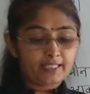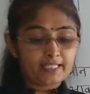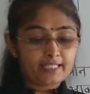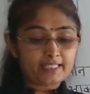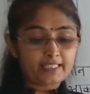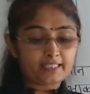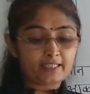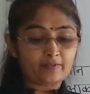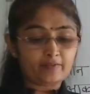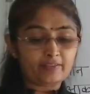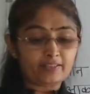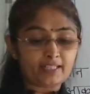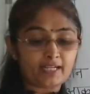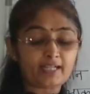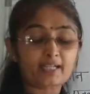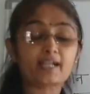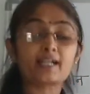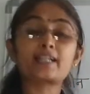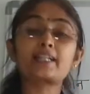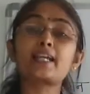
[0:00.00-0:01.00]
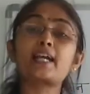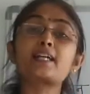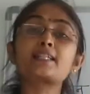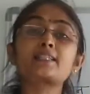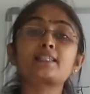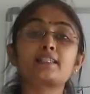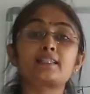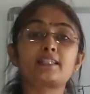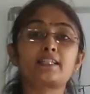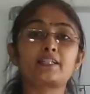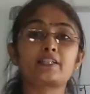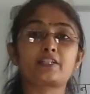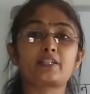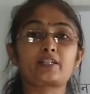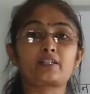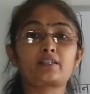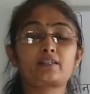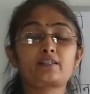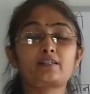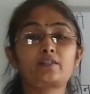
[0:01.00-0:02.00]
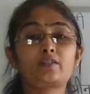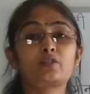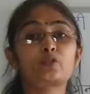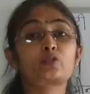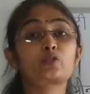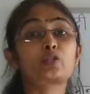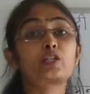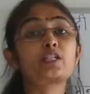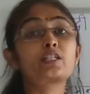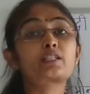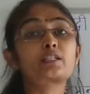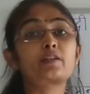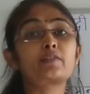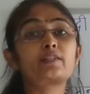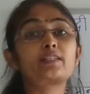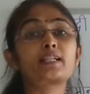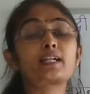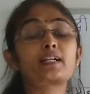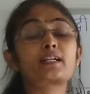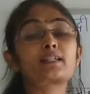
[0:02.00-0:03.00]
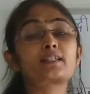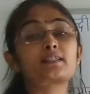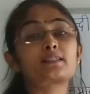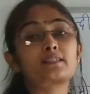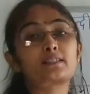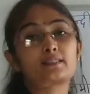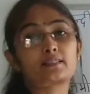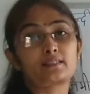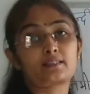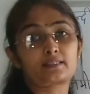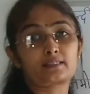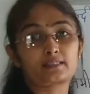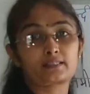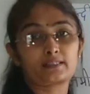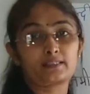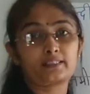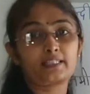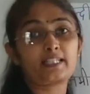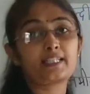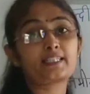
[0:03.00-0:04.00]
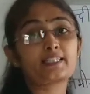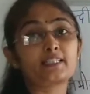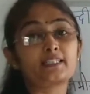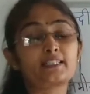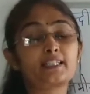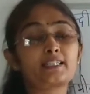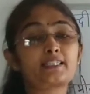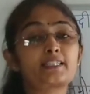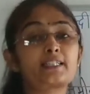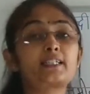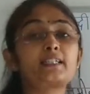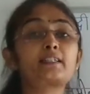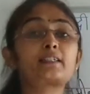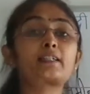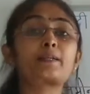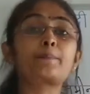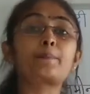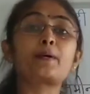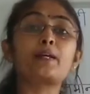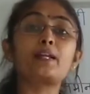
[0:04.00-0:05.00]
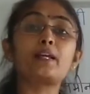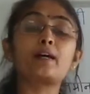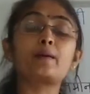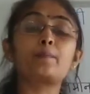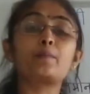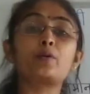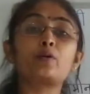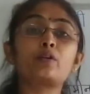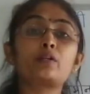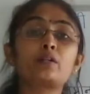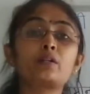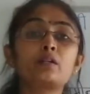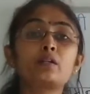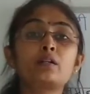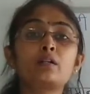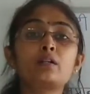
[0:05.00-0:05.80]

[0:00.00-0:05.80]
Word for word: इस कविता का क्या संदेश है तो इस कविता का ये संदेश है कि भले हम लोग